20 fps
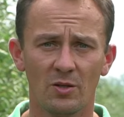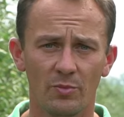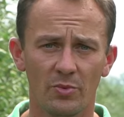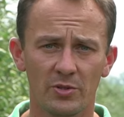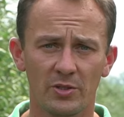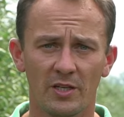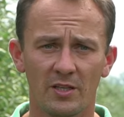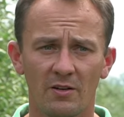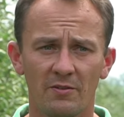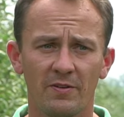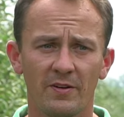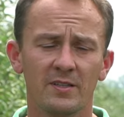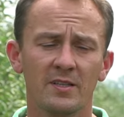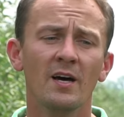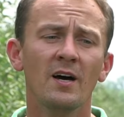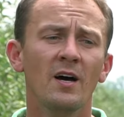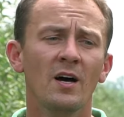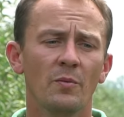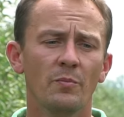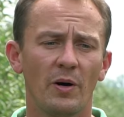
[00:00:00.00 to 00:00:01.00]
no bo ten
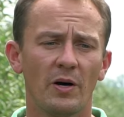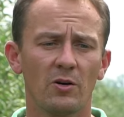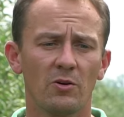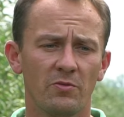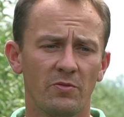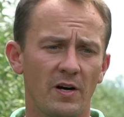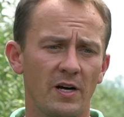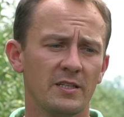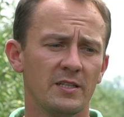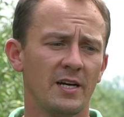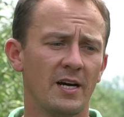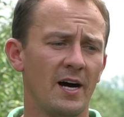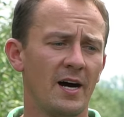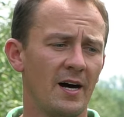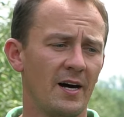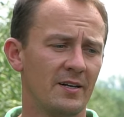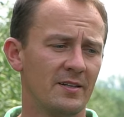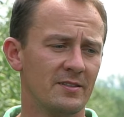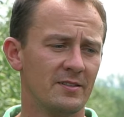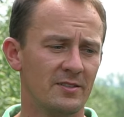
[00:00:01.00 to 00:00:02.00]
efekt
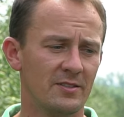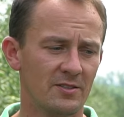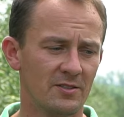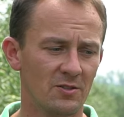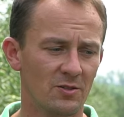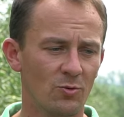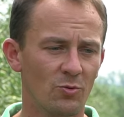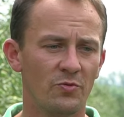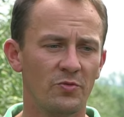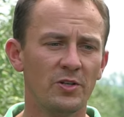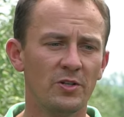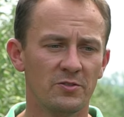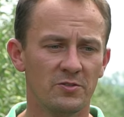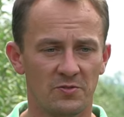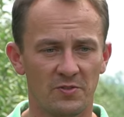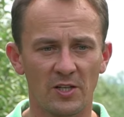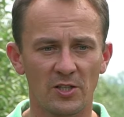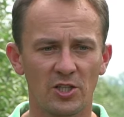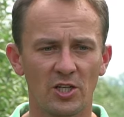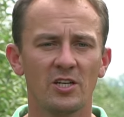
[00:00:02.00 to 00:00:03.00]
parowania, e,
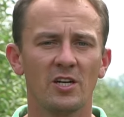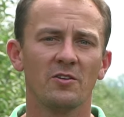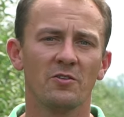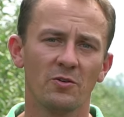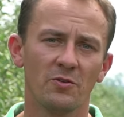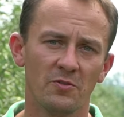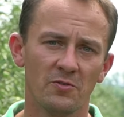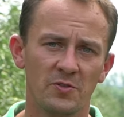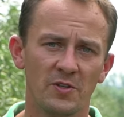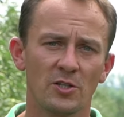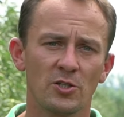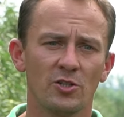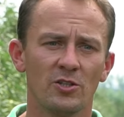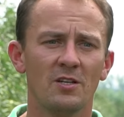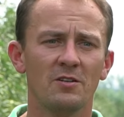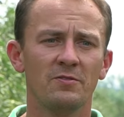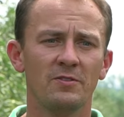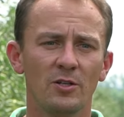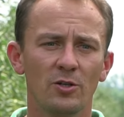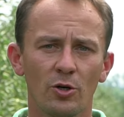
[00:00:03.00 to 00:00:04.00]
zwiększenie,
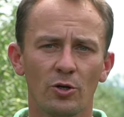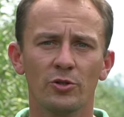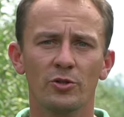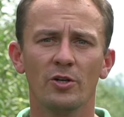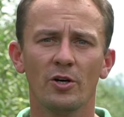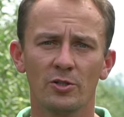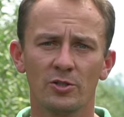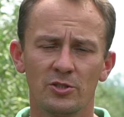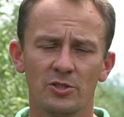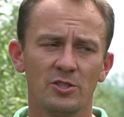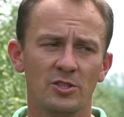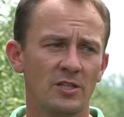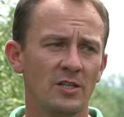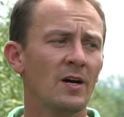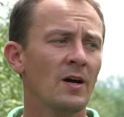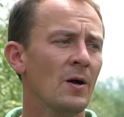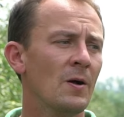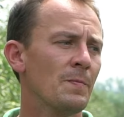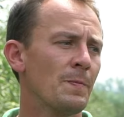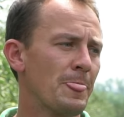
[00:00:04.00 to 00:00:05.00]
zwiększonej
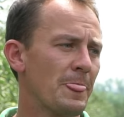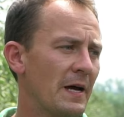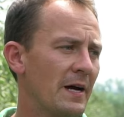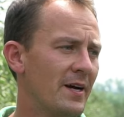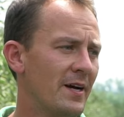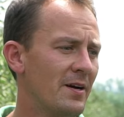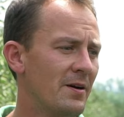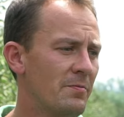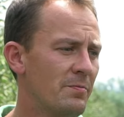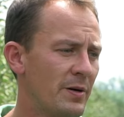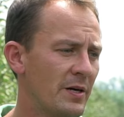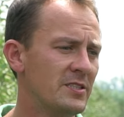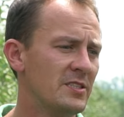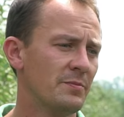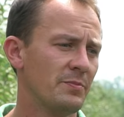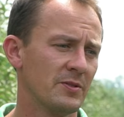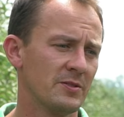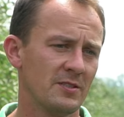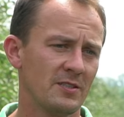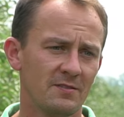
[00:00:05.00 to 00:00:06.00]
wilgotności e,
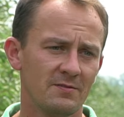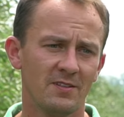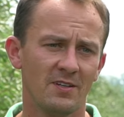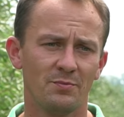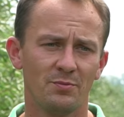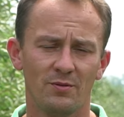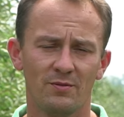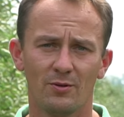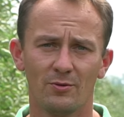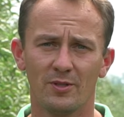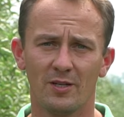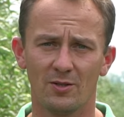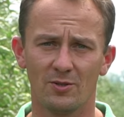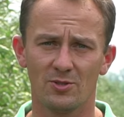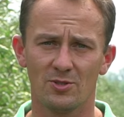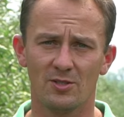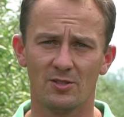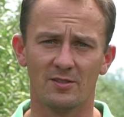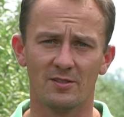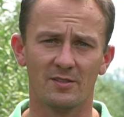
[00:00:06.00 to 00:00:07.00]
będzie pozytywnie wpływał na
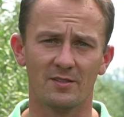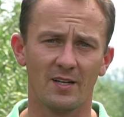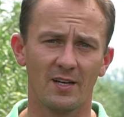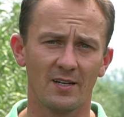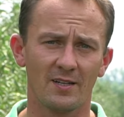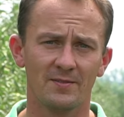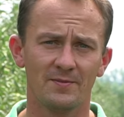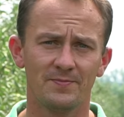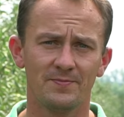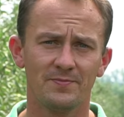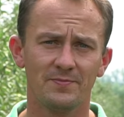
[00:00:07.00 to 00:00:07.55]
rośliny. Tak?